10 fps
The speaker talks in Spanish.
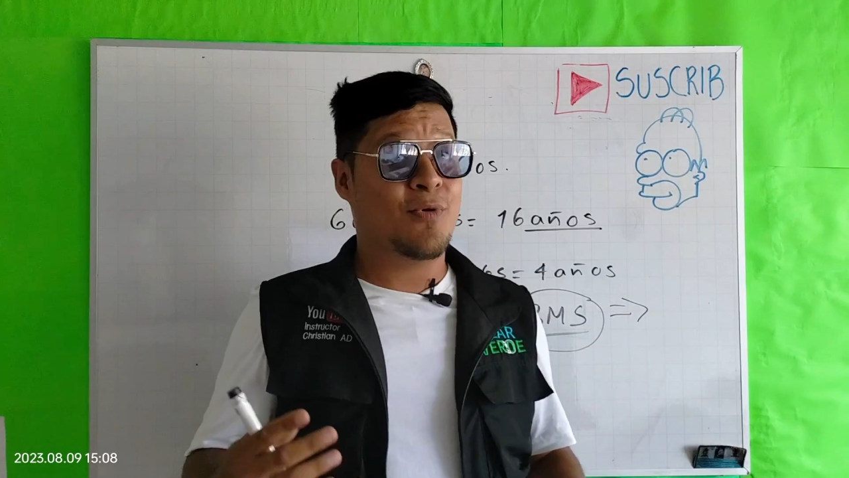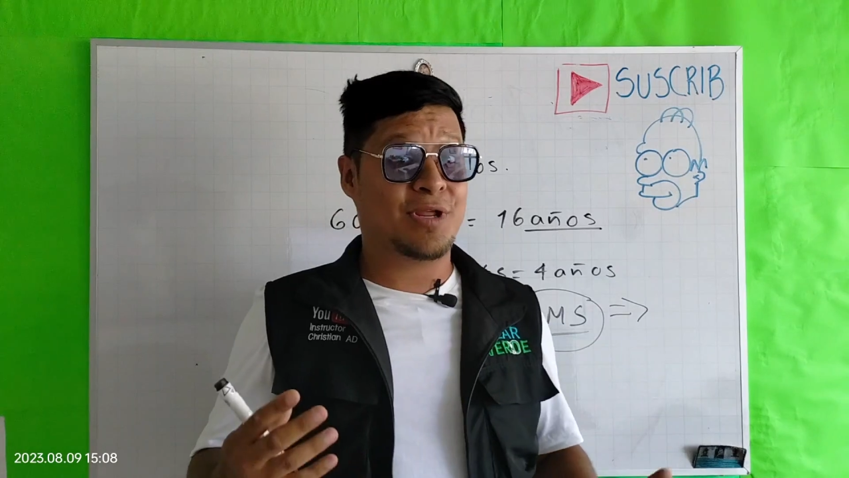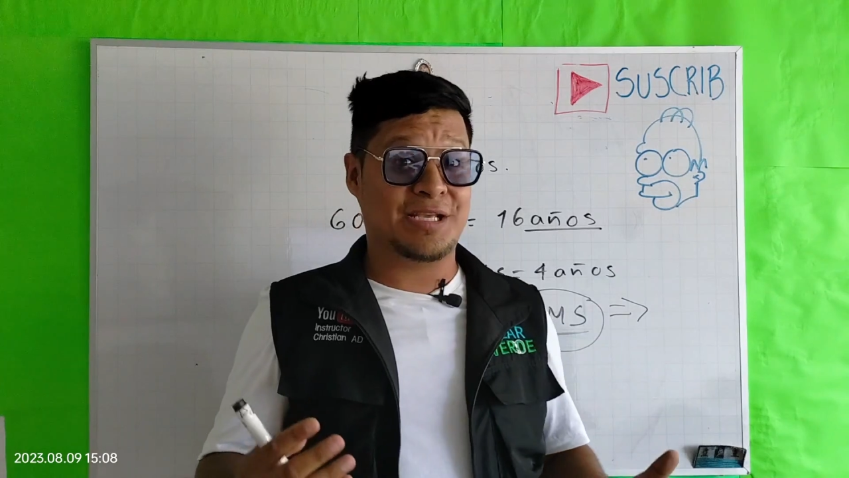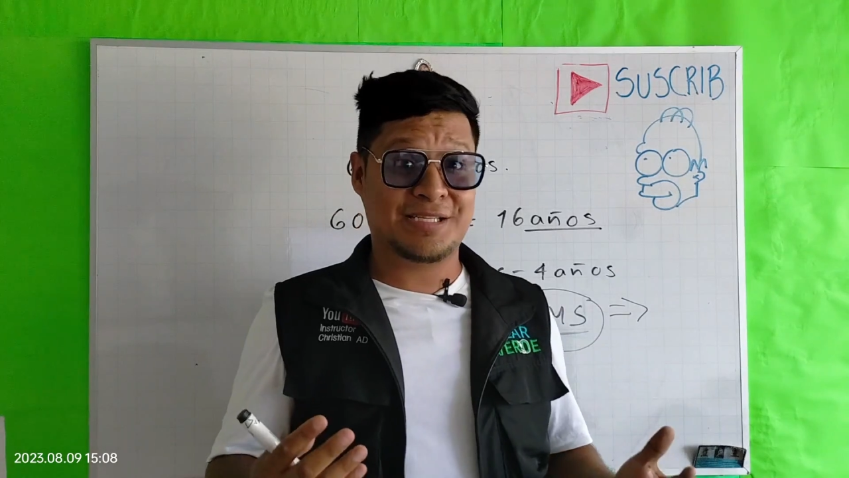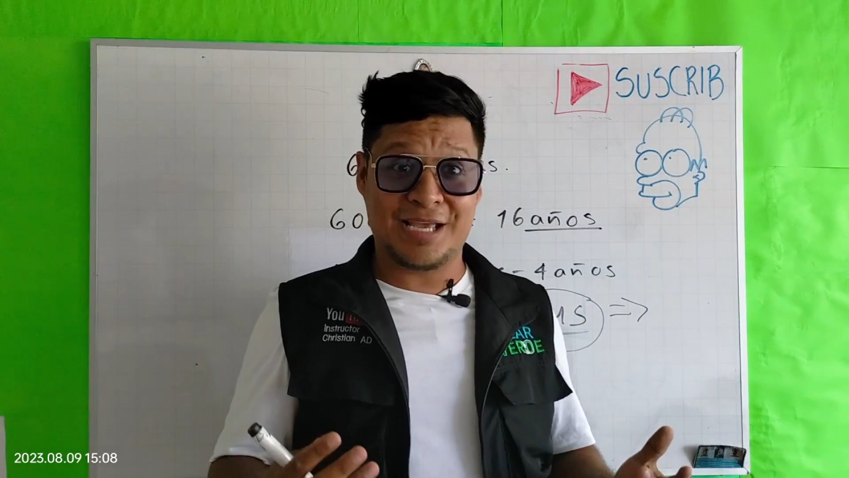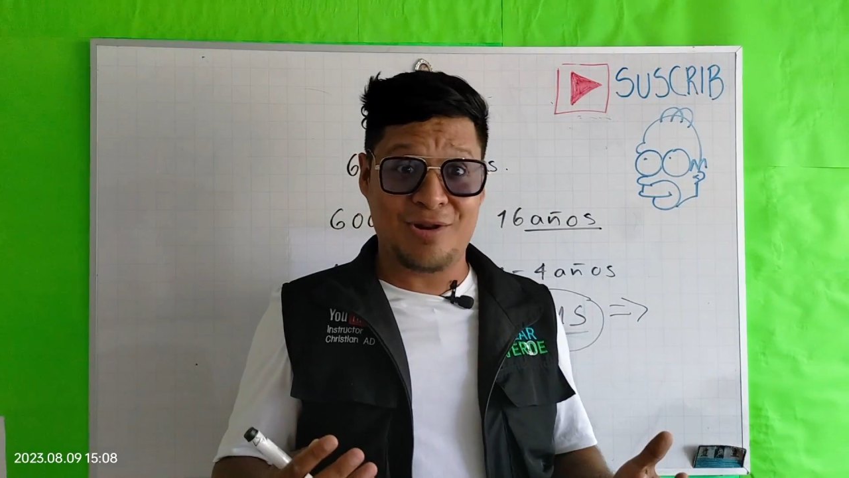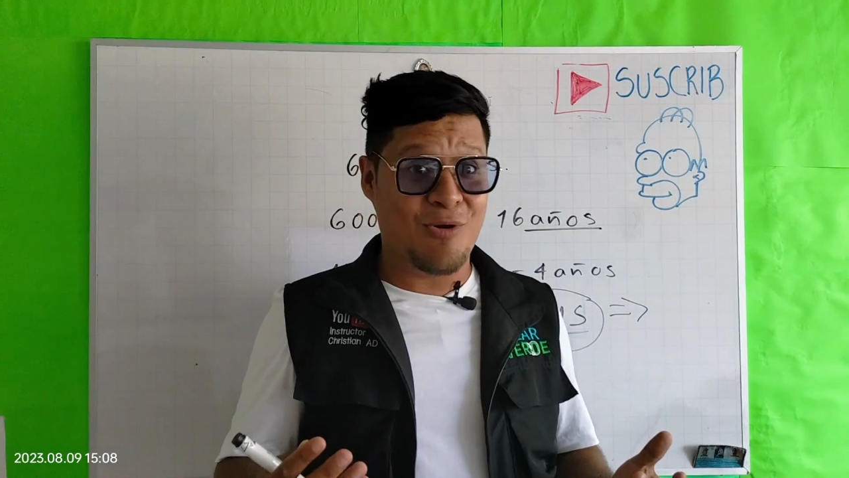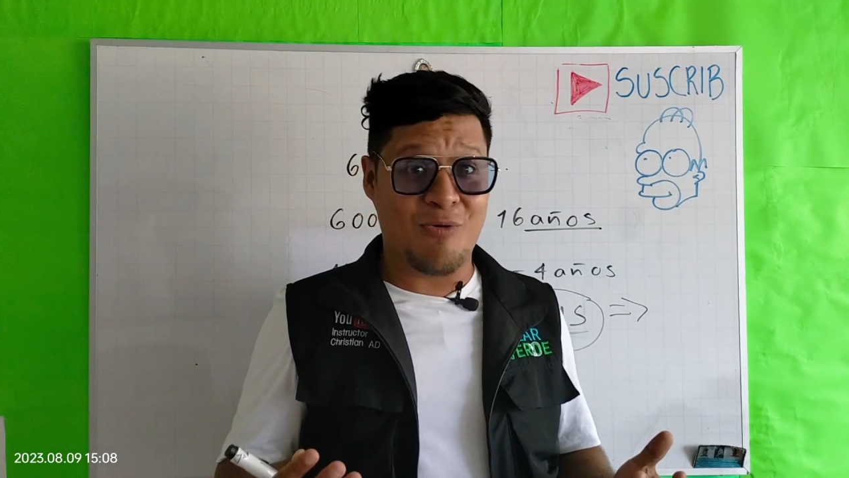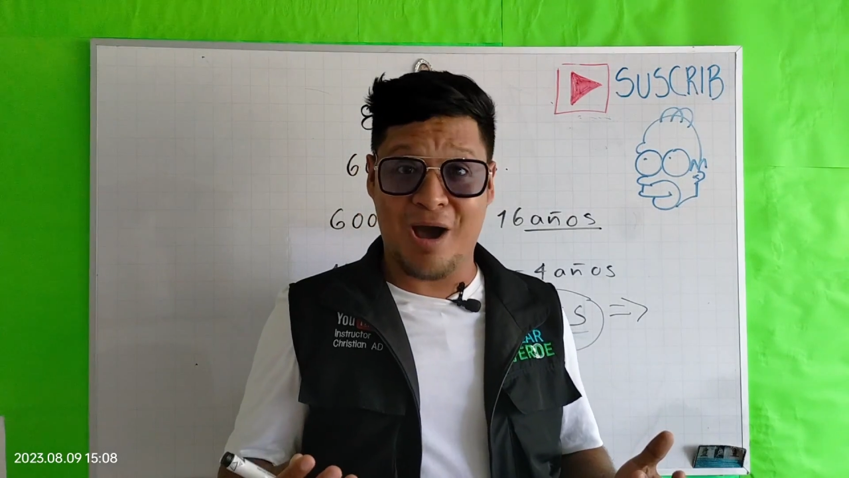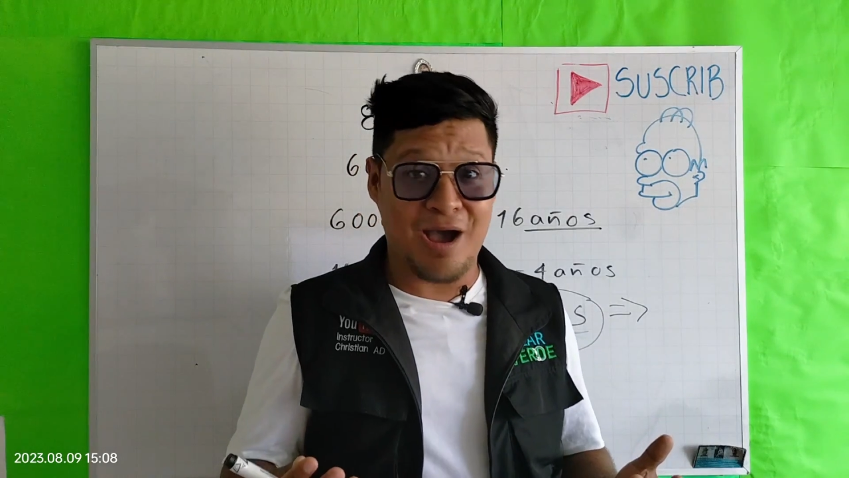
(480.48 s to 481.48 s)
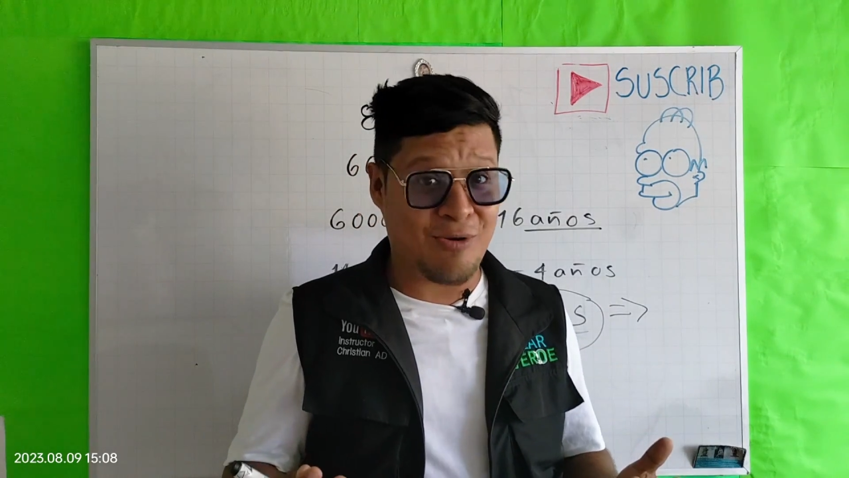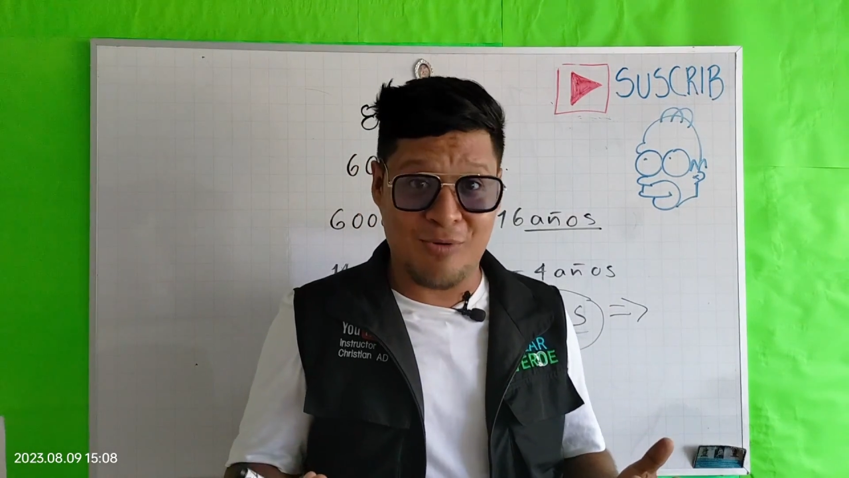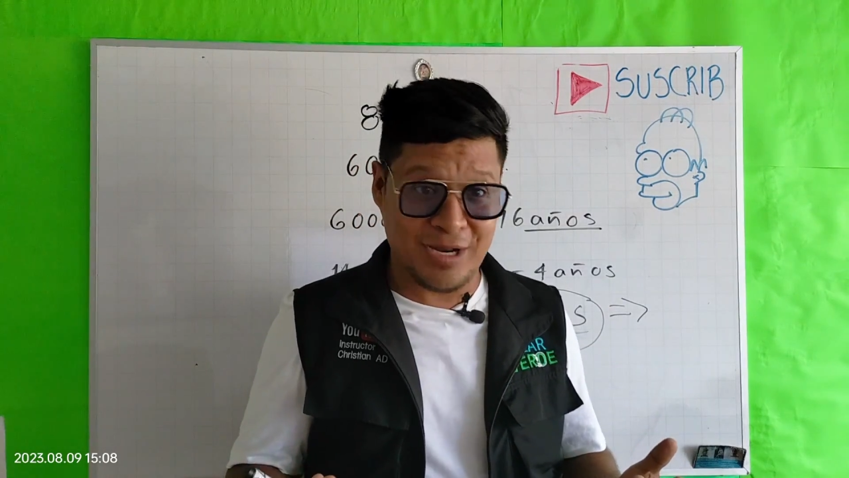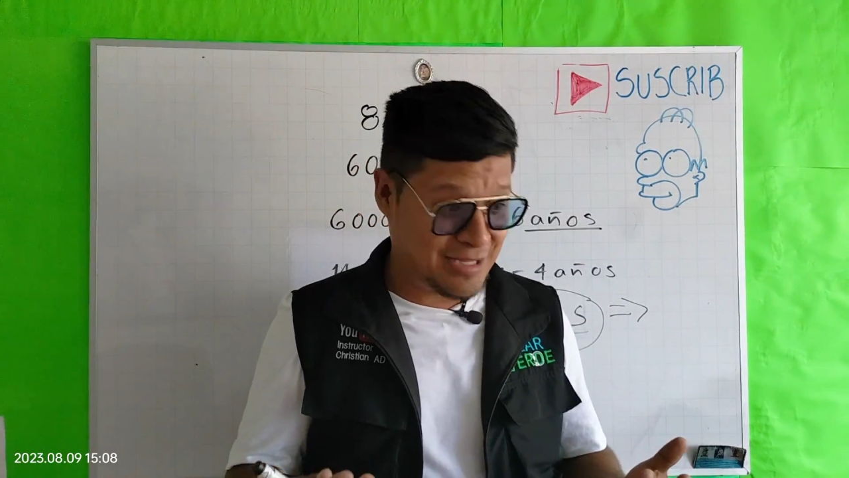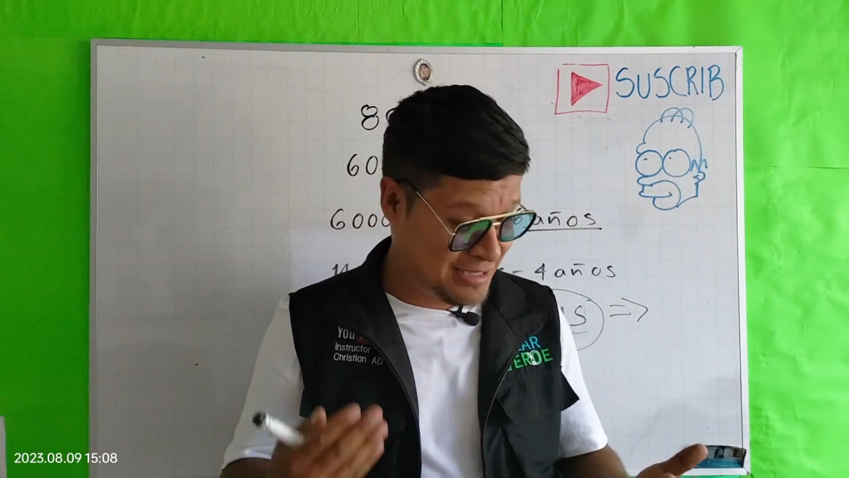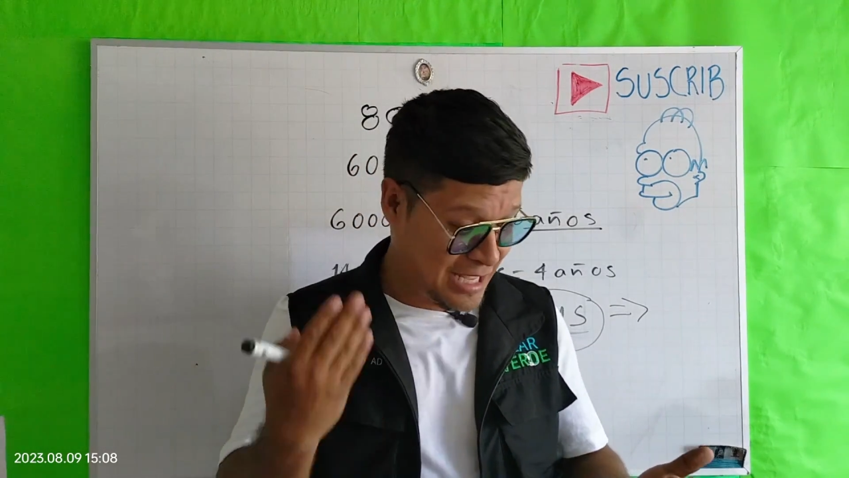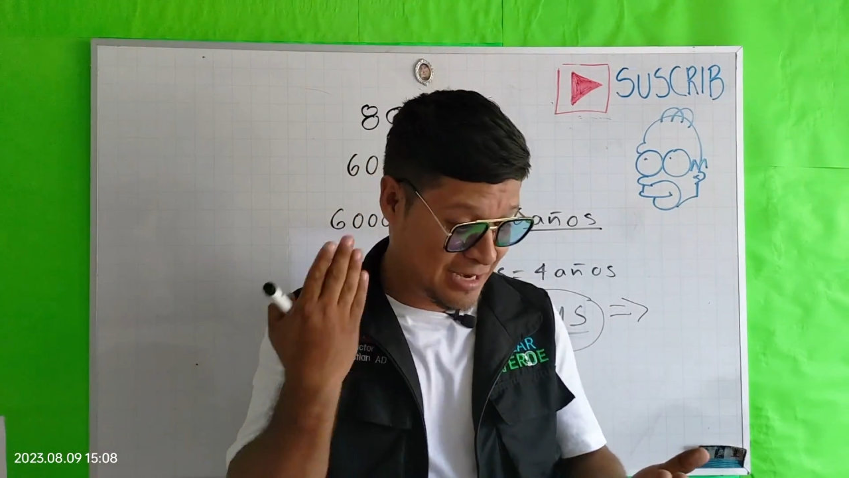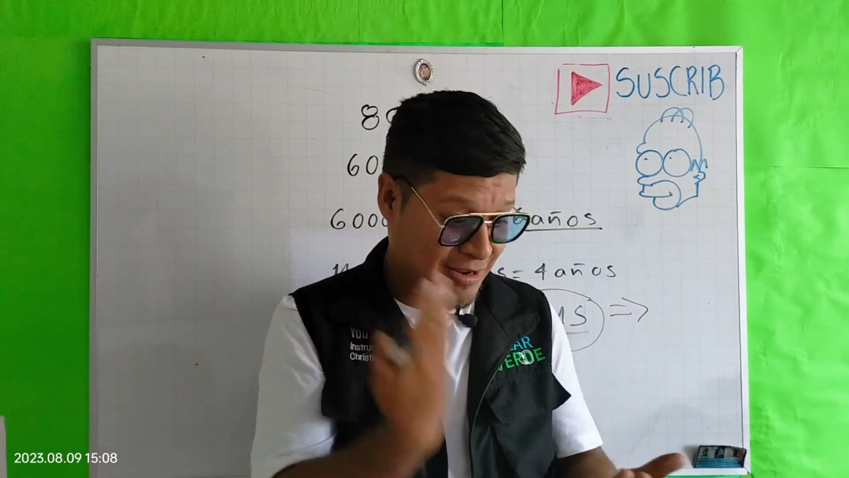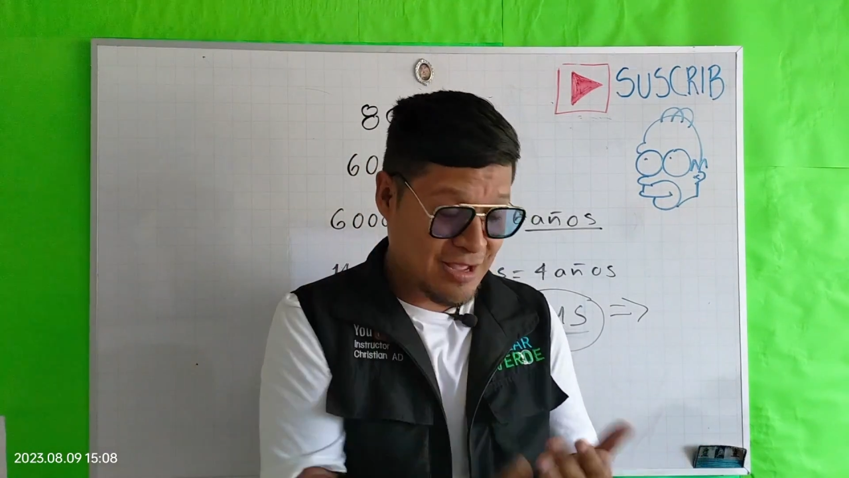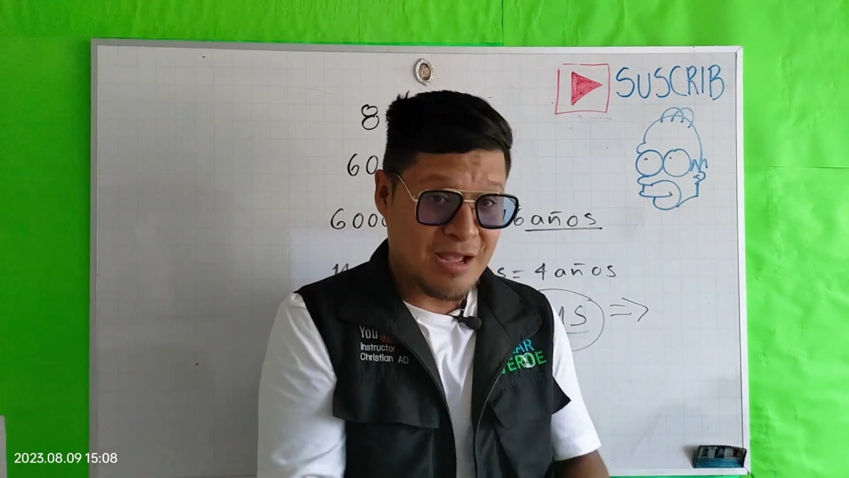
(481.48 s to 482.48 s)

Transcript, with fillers: porque es que no vas a conectar